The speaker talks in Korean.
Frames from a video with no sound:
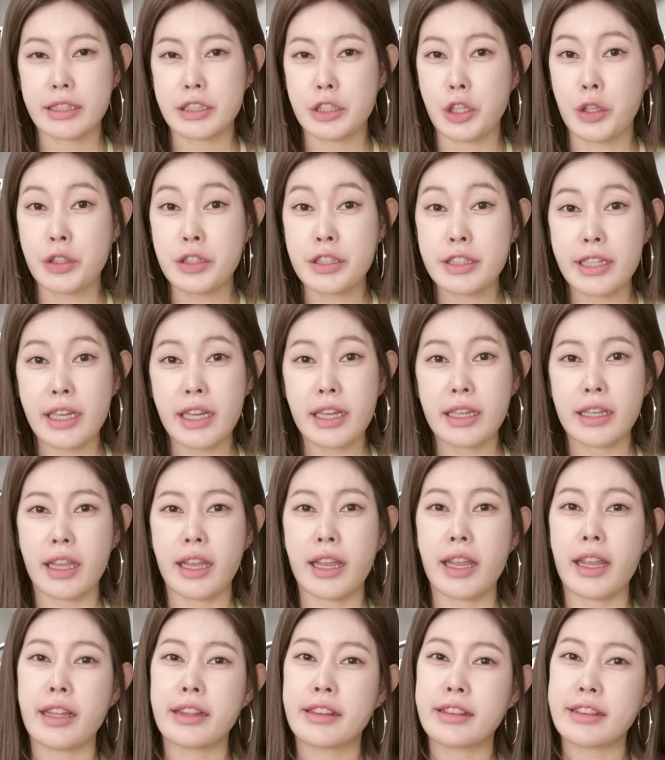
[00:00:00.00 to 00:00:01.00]

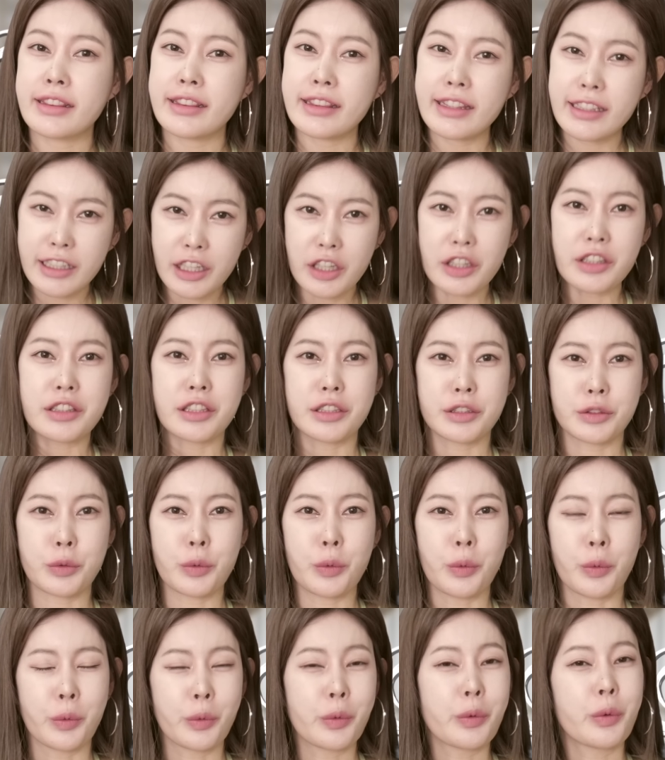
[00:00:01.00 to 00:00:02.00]
전쟁에
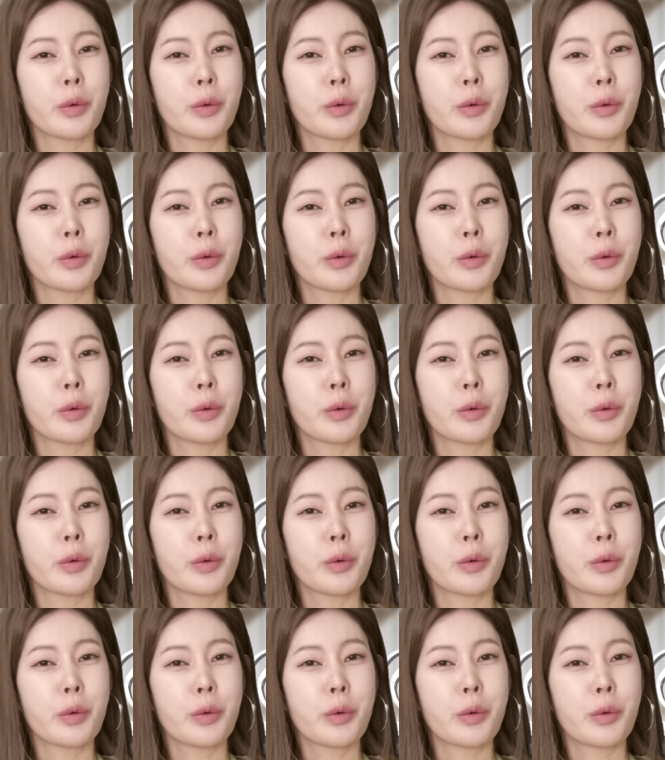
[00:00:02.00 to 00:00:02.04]
뛰어들고